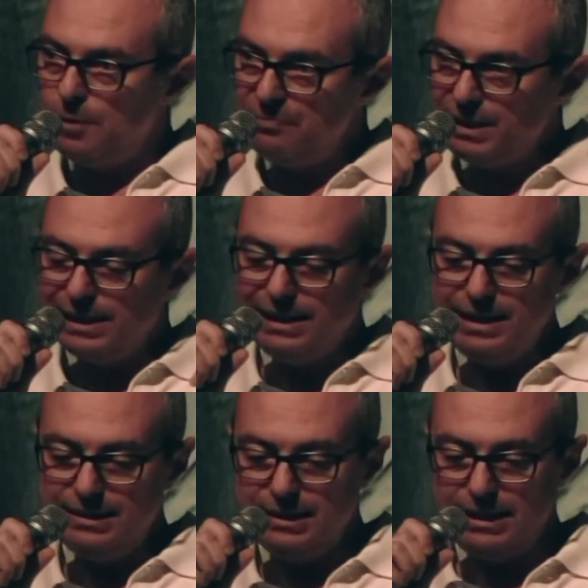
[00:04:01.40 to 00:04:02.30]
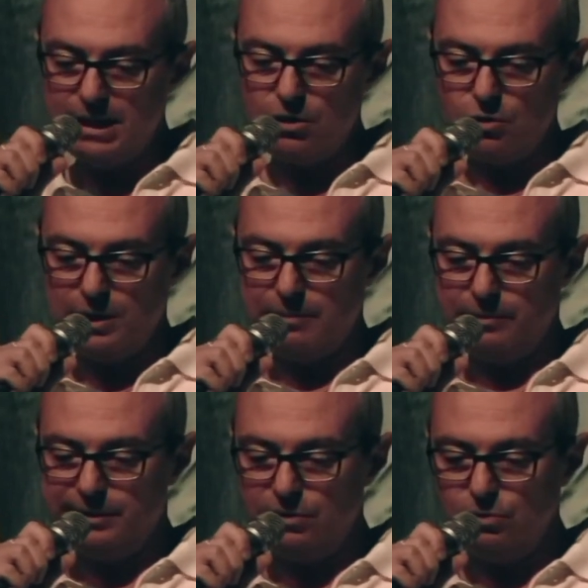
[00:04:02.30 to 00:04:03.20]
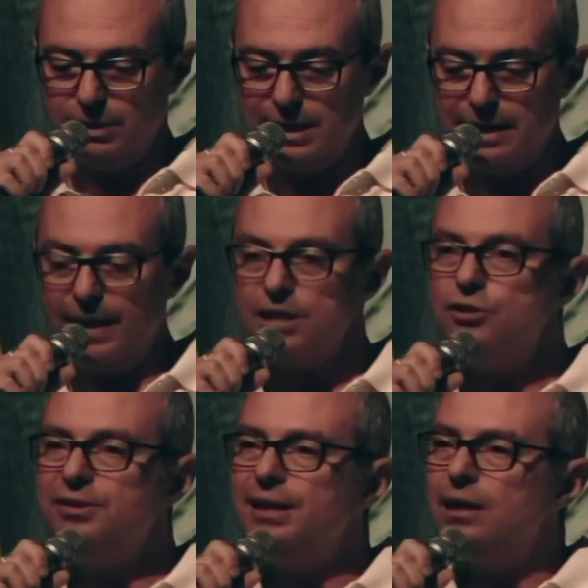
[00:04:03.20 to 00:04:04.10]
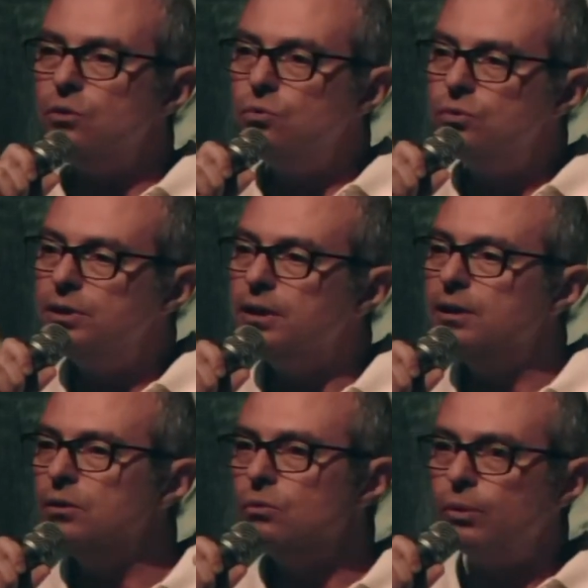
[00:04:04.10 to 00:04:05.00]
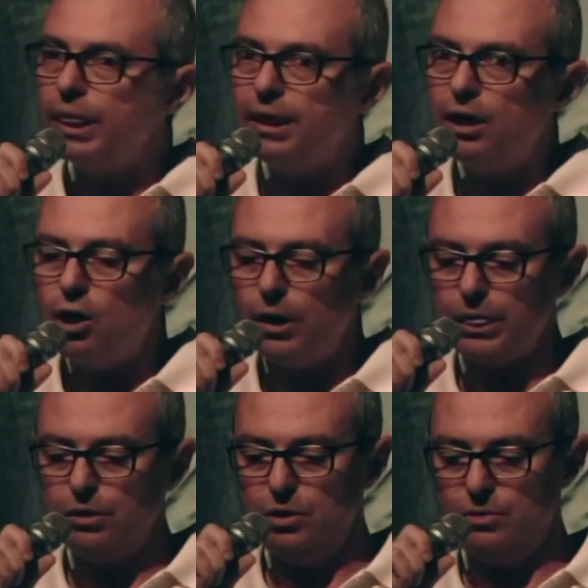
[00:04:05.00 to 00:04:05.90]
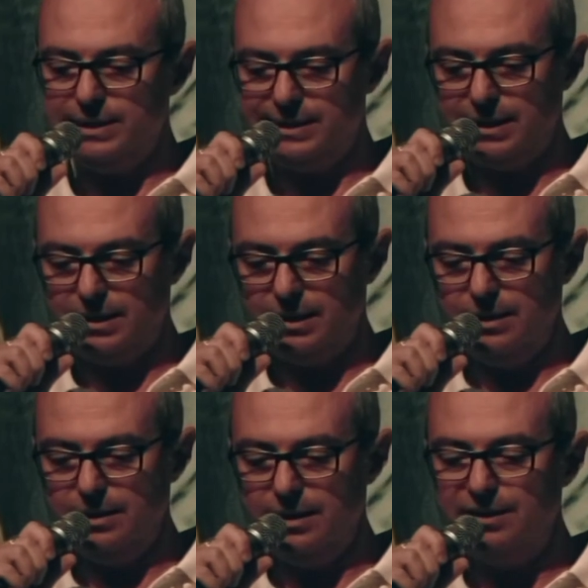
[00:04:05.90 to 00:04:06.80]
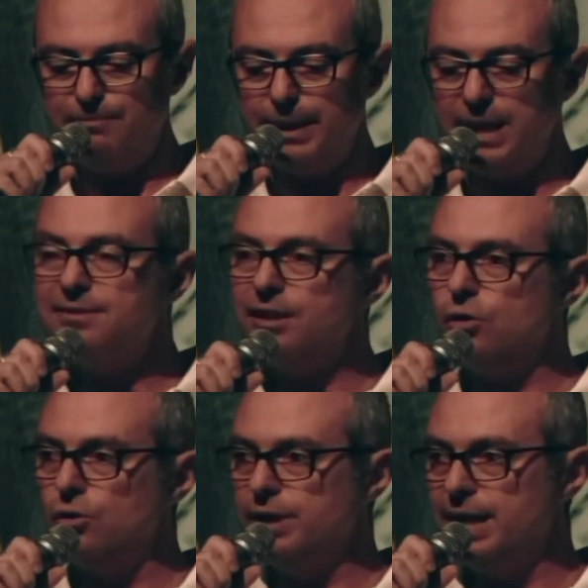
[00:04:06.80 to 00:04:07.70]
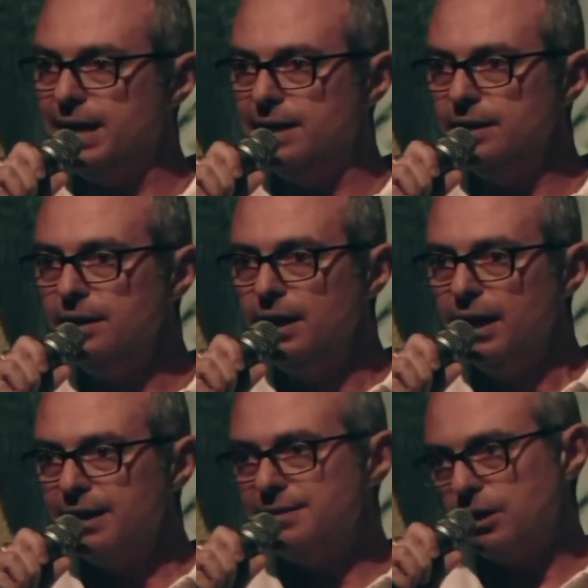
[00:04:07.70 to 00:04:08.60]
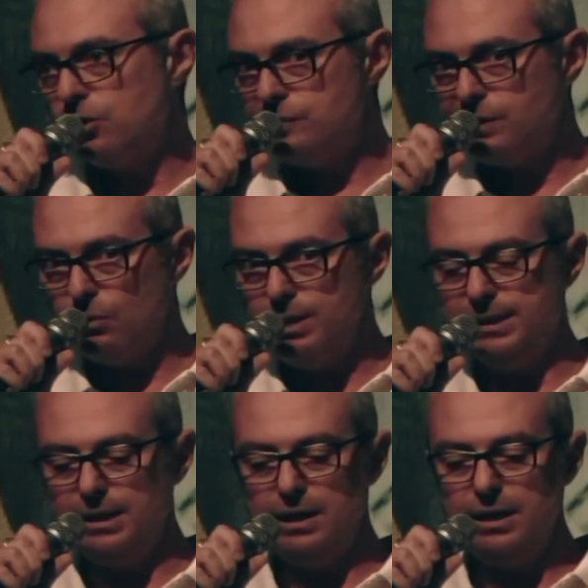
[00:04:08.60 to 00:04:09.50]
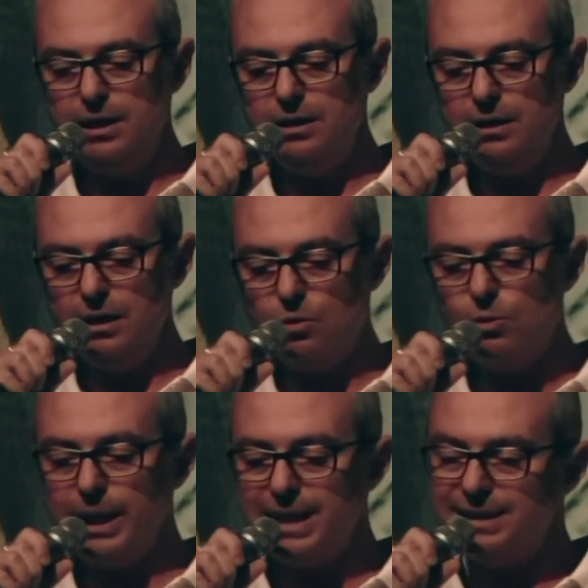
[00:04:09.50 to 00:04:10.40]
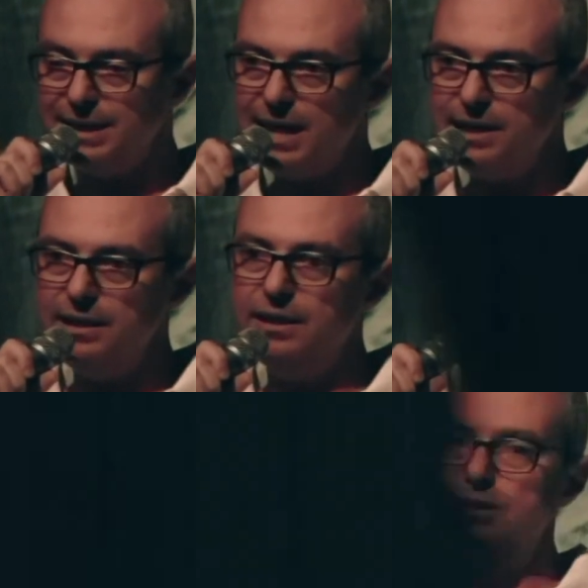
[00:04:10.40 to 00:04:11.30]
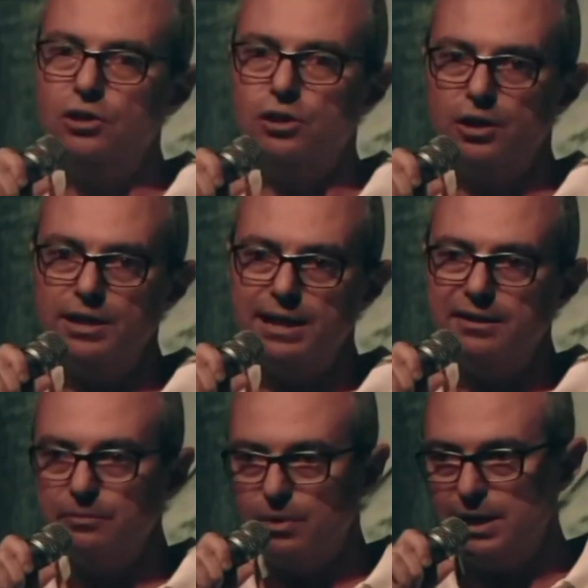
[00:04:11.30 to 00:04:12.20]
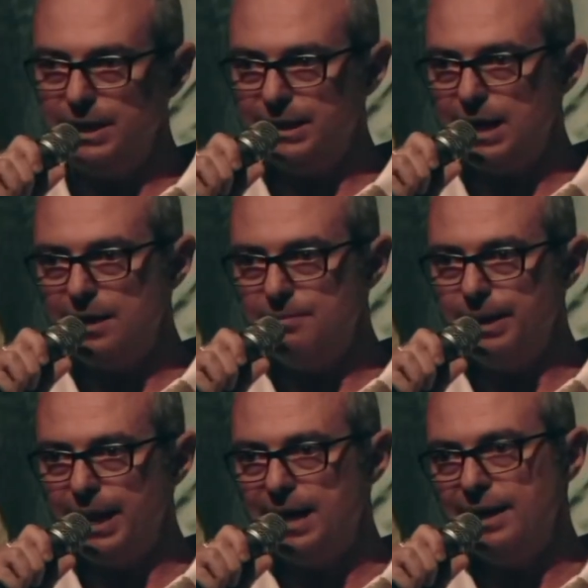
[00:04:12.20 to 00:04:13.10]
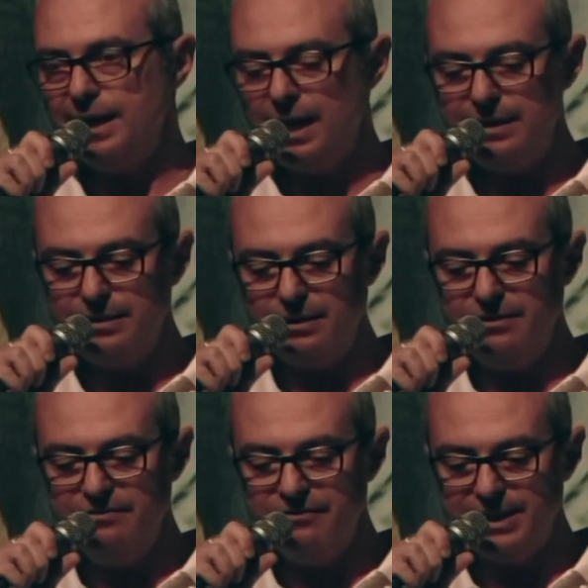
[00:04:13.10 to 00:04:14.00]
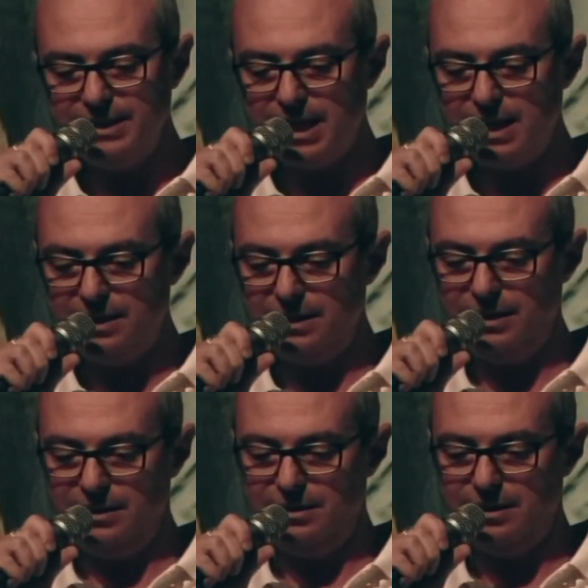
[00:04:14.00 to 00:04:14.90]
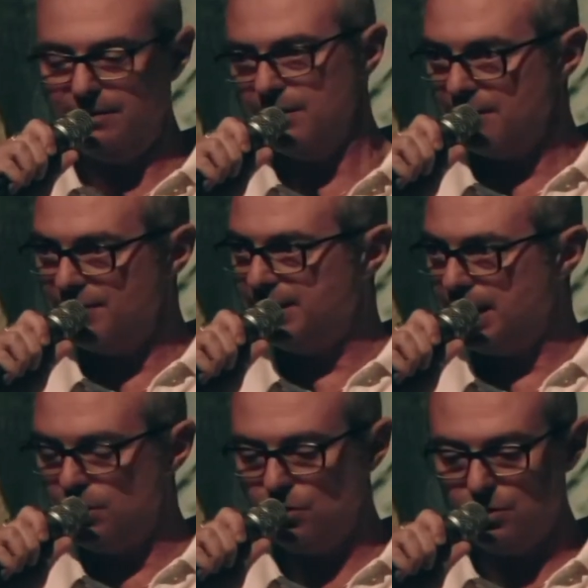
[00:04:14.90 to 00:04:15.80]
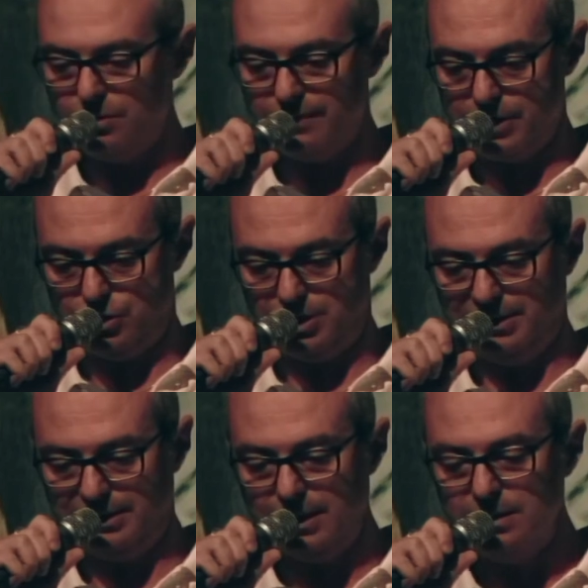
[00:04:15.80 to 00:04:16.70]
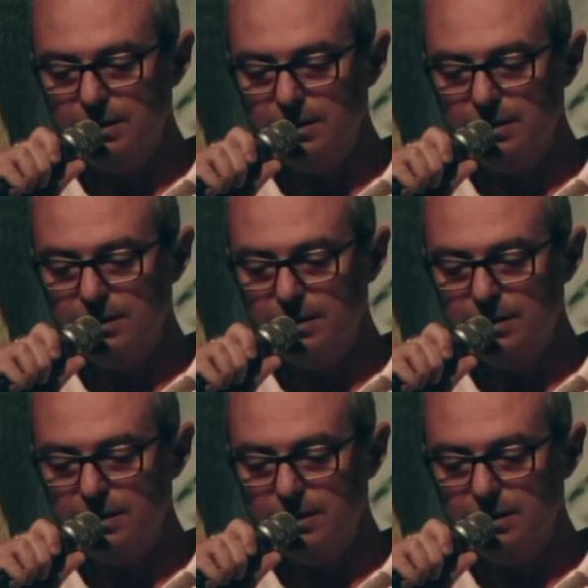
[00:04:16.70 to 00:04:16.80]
del cliente italiano con la prostituta nera ci sia un, un ricordo di questa eh, esperienza coloniale che si è costruita in 40 anni di colonialismo dell'Italia liberale e in 20 anni del, del ventennio fascista.